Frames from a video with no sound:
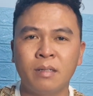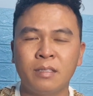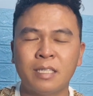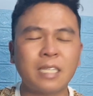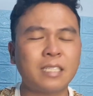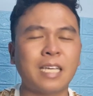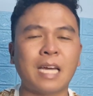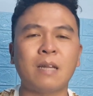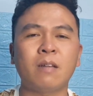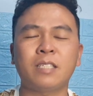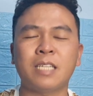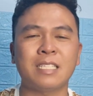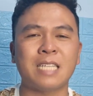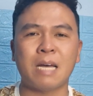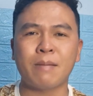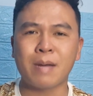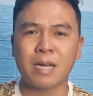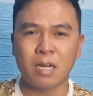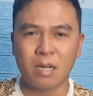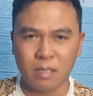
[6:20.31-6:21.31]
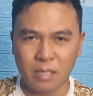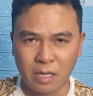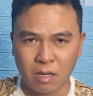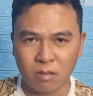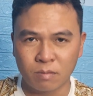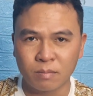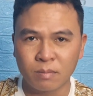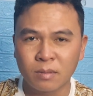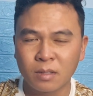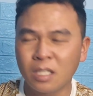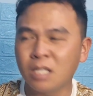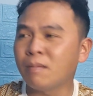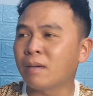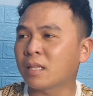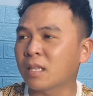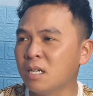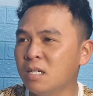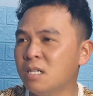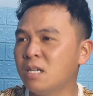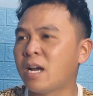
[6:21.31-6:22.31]
chắc chắn nó sẽ dã man hơn nhiều nhưng mà
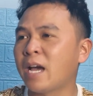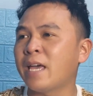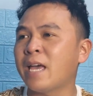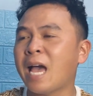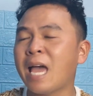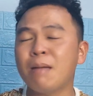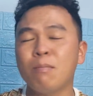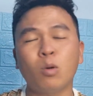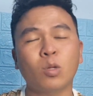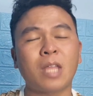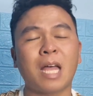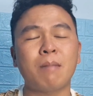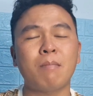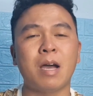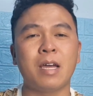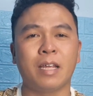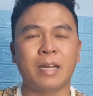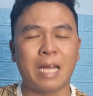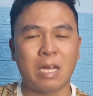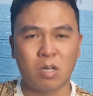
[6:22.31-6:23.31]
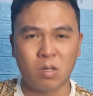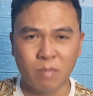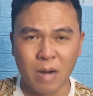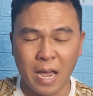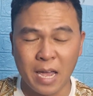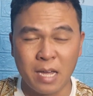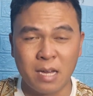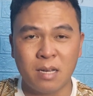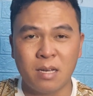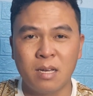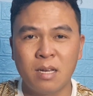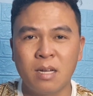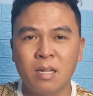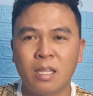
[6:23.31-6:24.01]
từ ngày 21 tháng 7 đến ngày hôm nay á,